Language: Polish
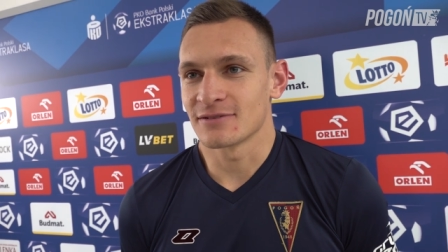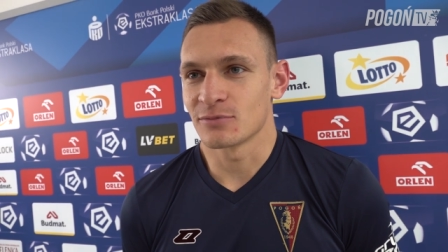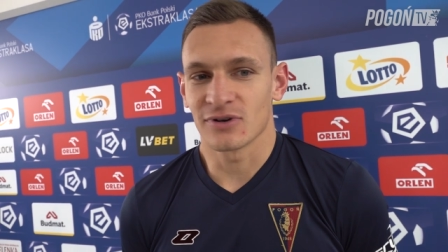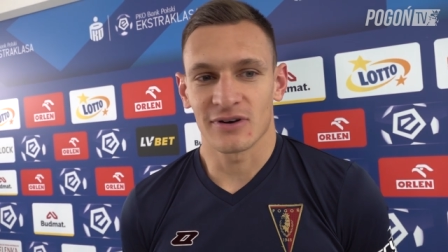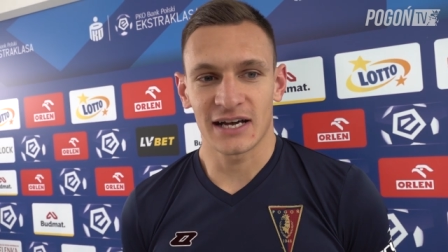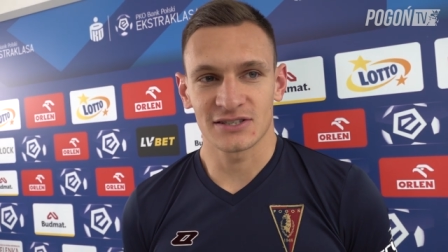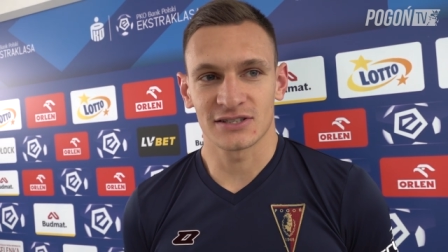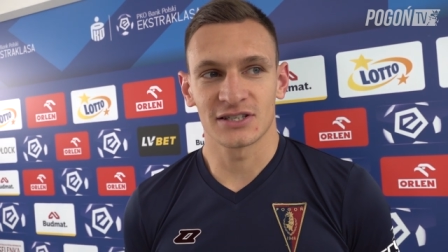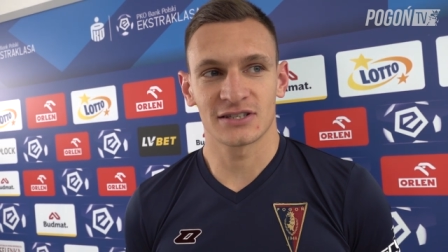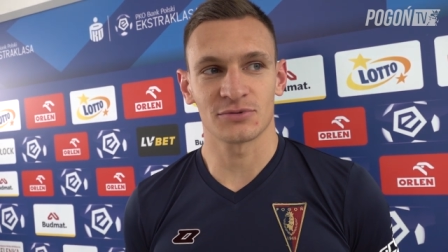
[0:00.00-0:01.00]
no bo
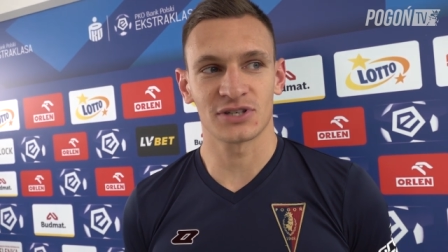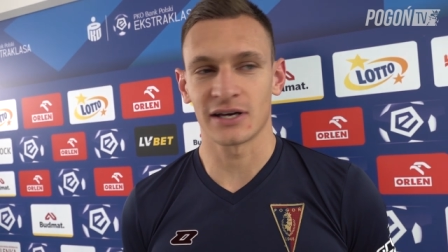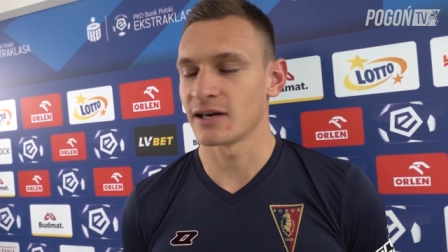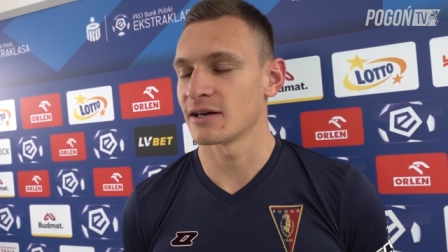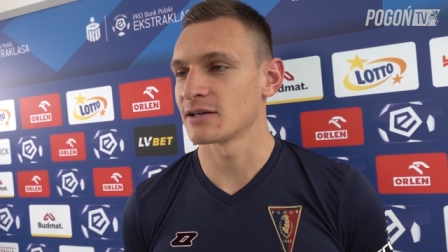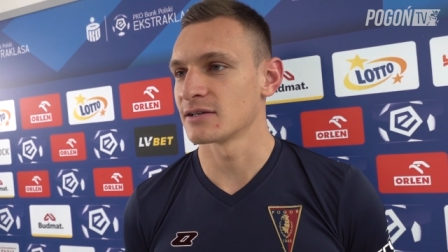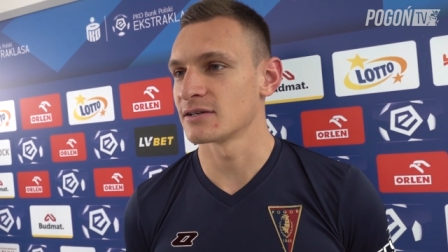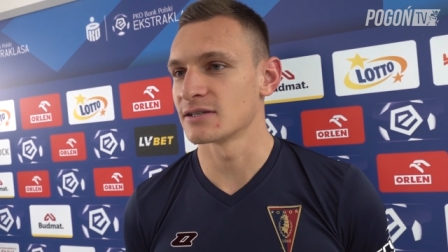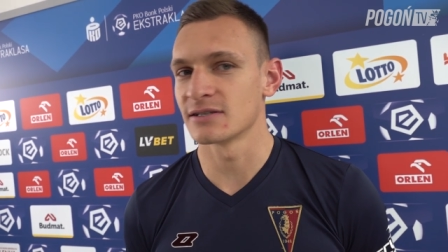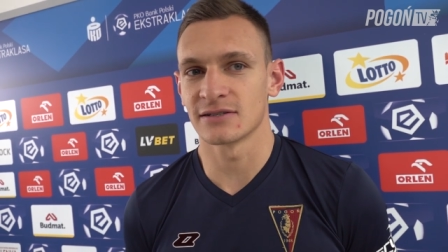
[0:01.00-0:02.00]
każdy gdzieś tam się e,
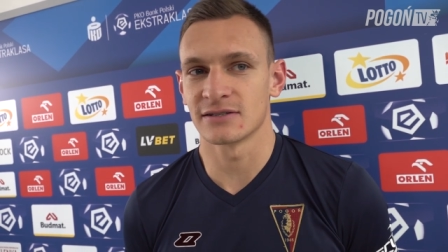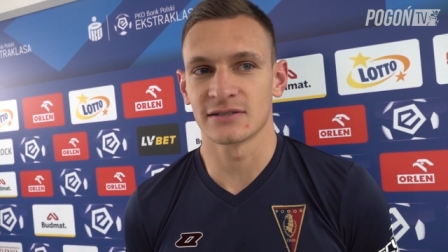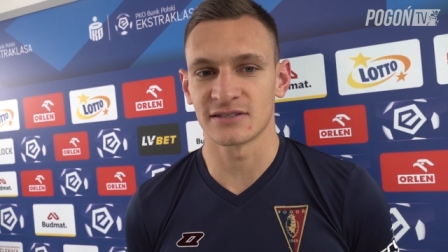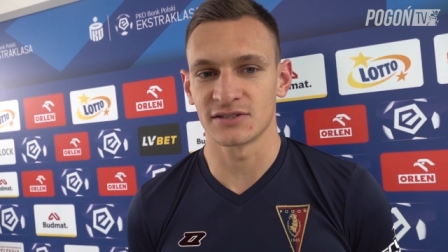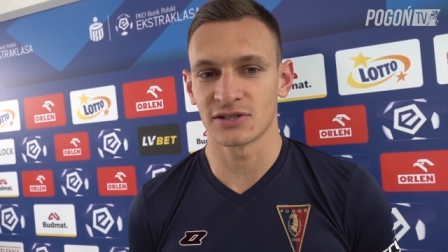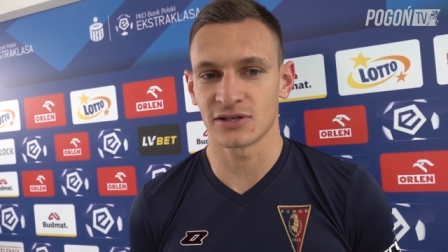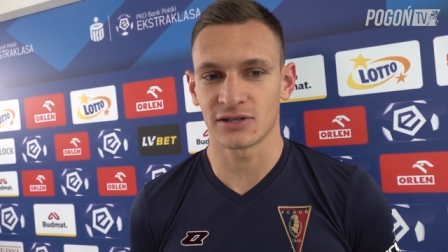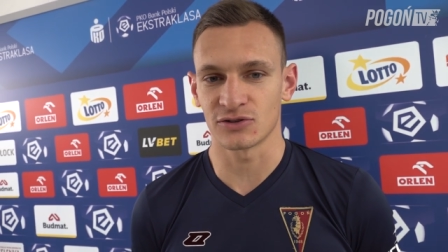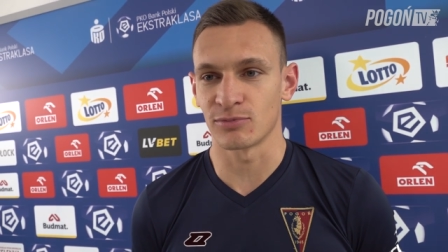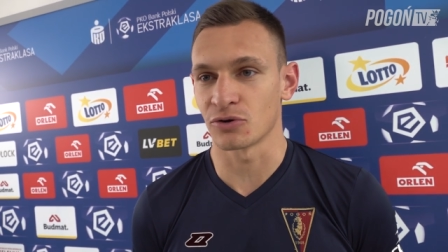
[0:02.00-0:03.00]
z
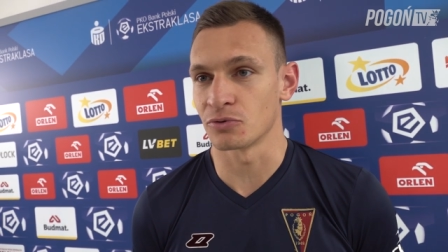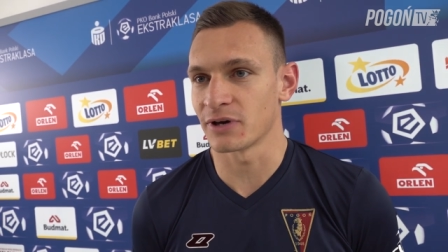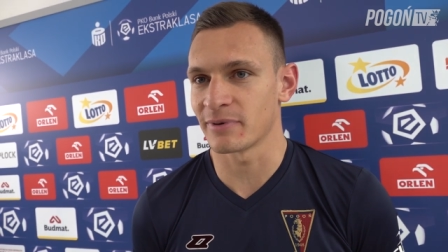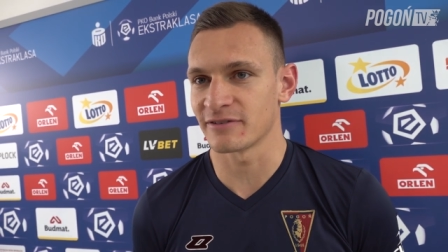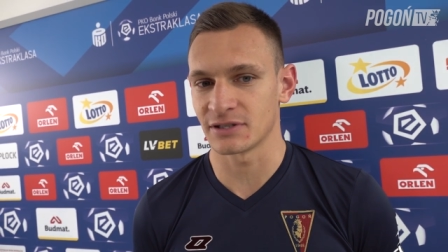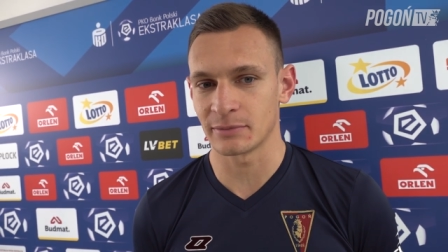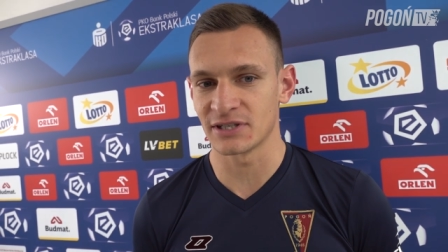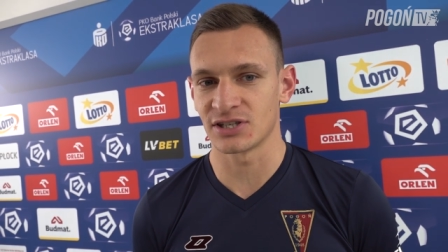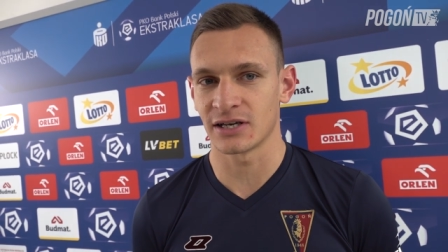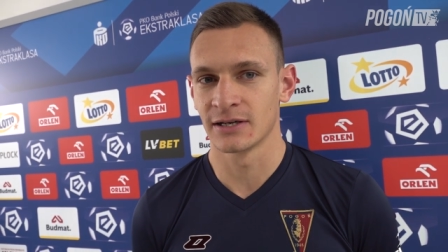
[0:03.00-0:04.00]
nich odblokuje pewnie,
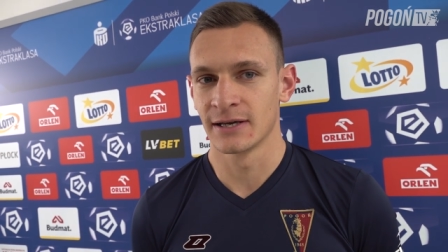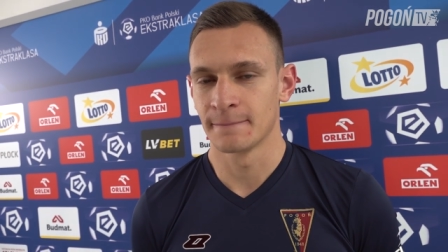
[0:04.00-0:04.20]
będzie,